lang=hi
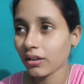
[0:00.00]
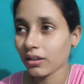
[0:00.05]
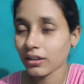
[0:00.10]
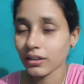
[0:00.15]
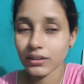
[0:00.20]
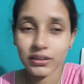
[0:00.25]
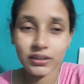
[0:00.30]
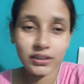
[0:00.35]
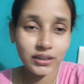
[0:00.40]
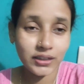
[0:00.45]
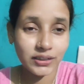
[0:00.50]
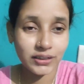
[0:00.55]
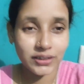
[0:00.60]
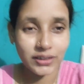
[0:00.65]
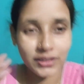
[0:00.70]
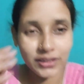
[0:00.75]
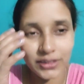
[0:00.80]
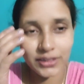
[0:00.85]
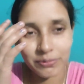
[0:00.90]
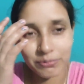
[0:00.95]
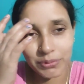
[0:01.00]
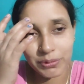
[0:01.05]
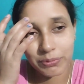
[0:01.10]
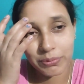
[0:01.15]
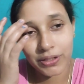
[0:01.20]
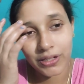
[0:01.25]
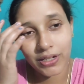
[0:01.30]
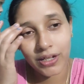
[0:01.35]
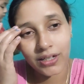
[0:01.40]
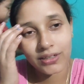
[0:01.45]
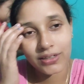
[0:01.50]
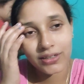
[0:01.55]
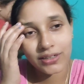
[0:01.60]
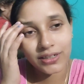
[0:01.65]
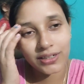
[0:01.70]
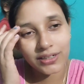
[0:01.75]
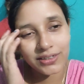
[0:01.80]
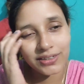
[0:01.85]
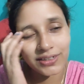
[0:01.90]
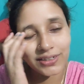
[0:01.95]
देखते हैं अभी फ़िलहाल के
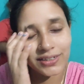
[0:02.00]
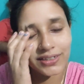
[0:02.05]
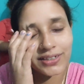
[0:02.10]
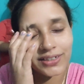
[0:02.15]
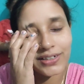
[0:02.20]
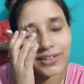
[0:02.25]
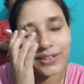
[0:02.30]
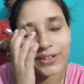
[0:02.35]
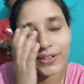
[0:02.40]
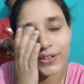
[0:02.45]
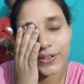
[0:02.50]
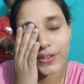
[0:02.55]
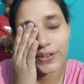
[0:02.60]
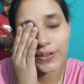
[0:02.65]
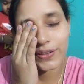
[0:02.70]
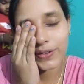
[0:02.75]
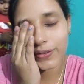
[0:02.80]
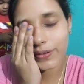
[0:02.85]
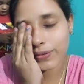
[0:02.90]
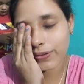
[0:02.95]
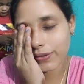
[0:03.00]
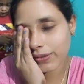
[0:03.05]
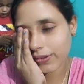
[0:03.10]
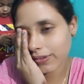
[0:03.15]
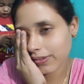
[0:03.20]
लिए और